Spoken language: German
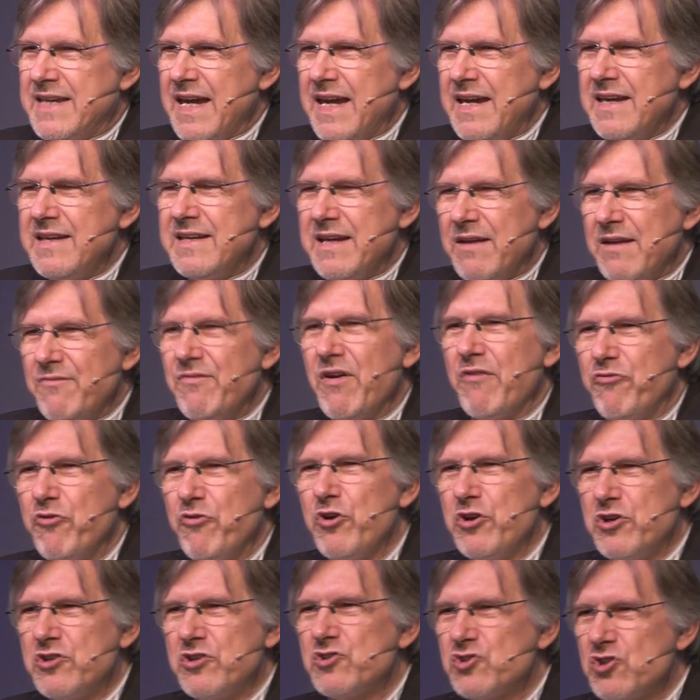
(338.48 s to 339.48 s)
den, den wir
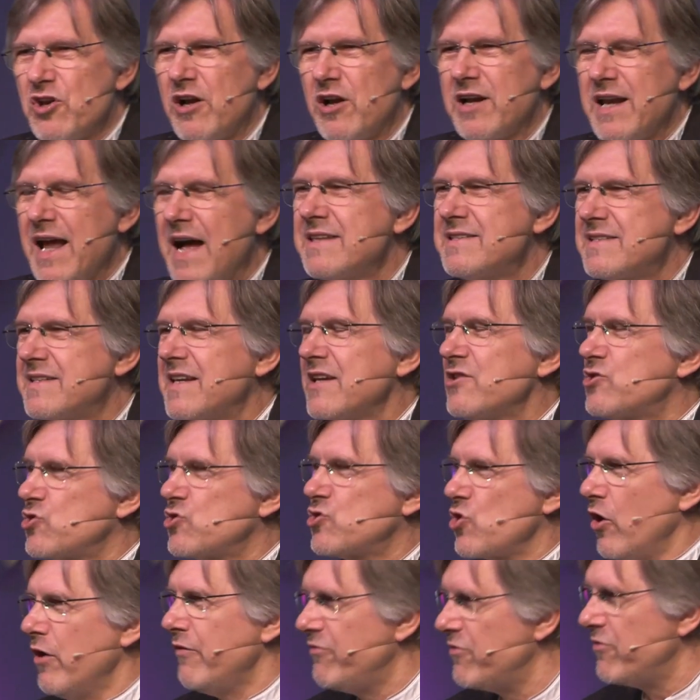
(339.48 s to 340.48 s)
fürchten sollen, als den
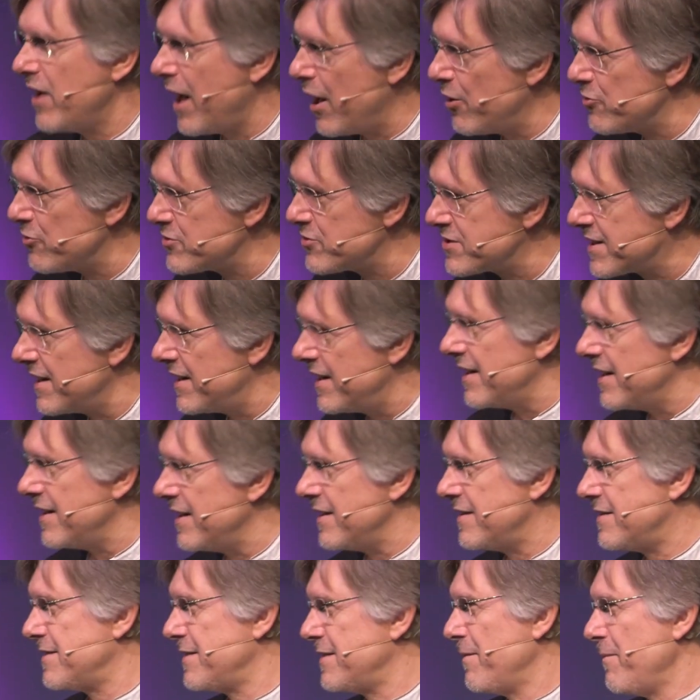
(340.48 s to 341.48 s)
Teufel
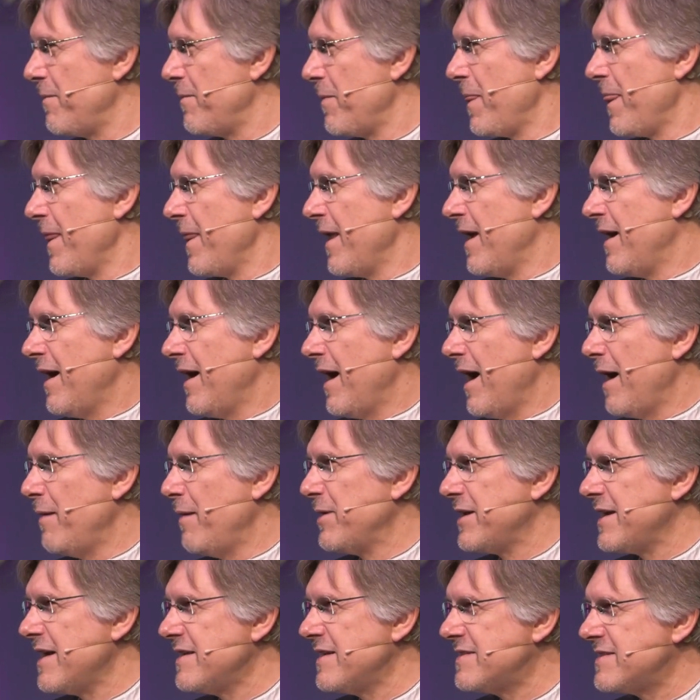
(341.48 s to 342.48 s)
ausgelegt.
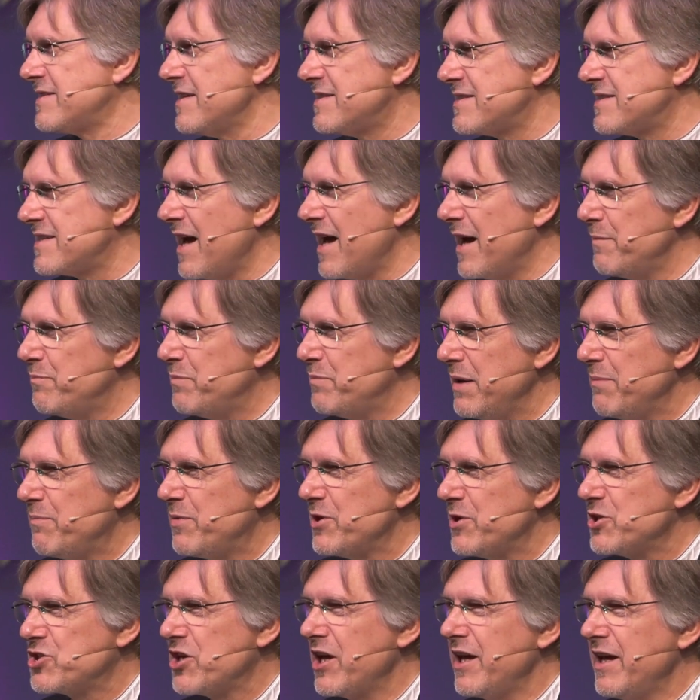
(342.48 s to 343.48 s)
Aber das ist ein
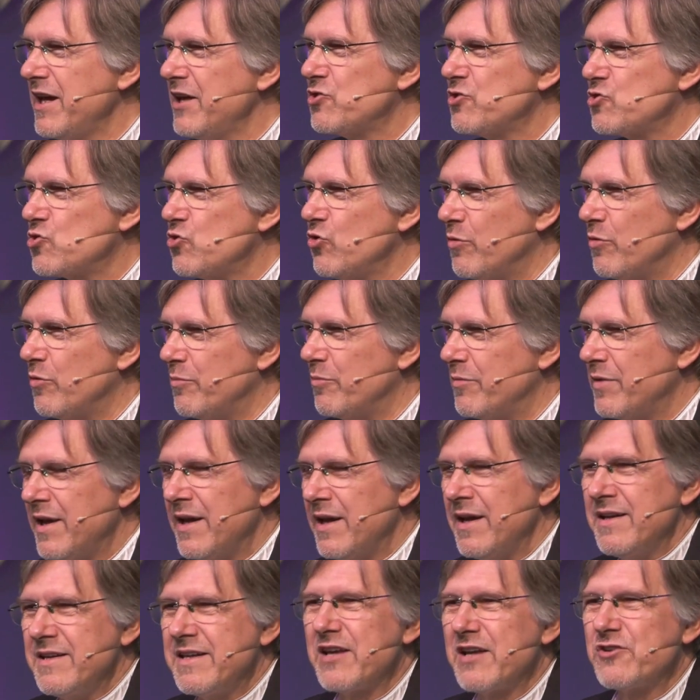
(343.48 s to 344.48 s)
biblischer Irrtum.
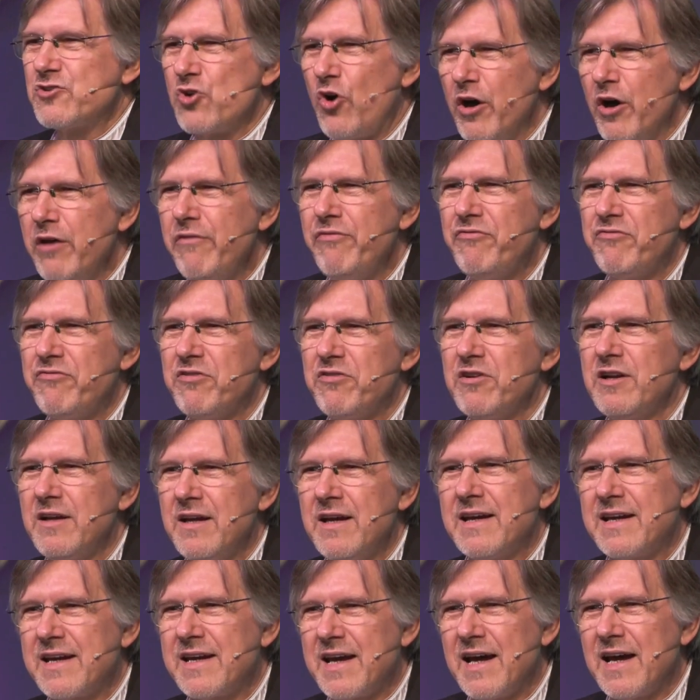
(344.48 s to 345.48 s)
Der
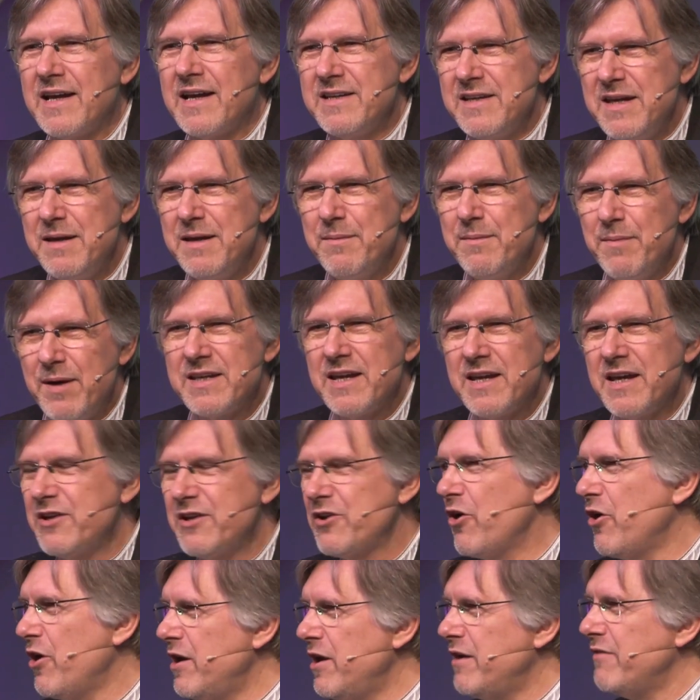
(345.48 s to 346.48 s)
Teufel kann niemand in
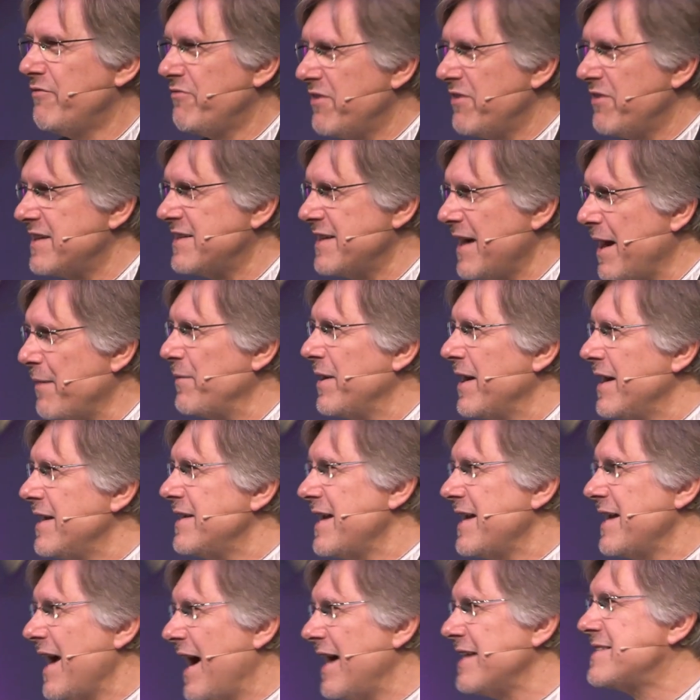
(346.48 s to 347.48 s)
der Hölle verderben.
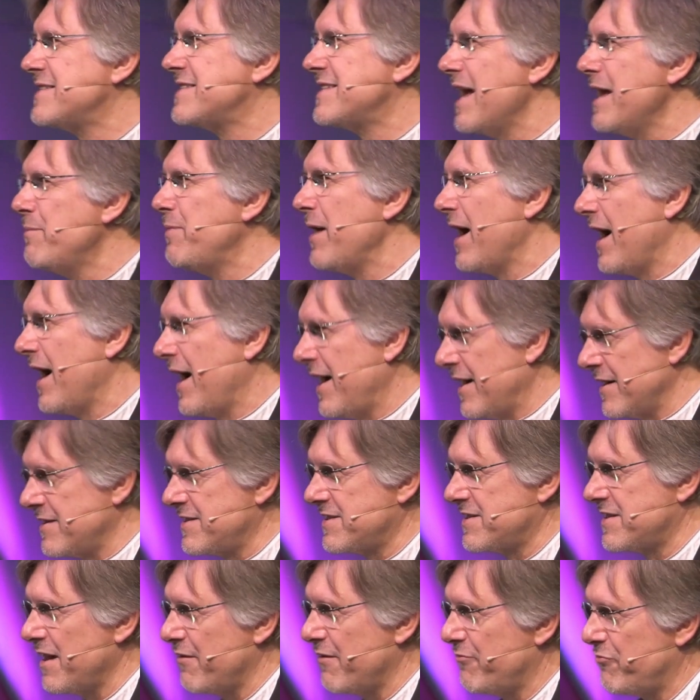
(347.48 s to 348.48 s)
Der hat selber
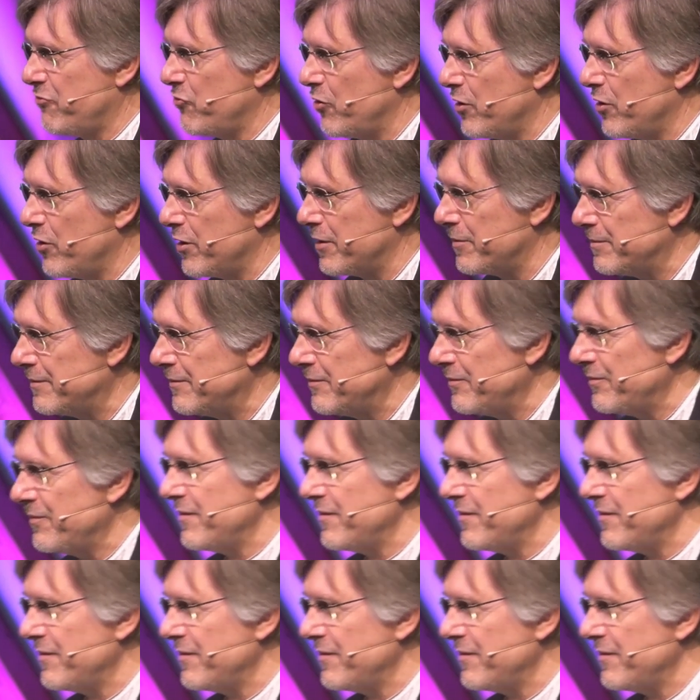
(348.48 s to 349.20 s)
Angst davor.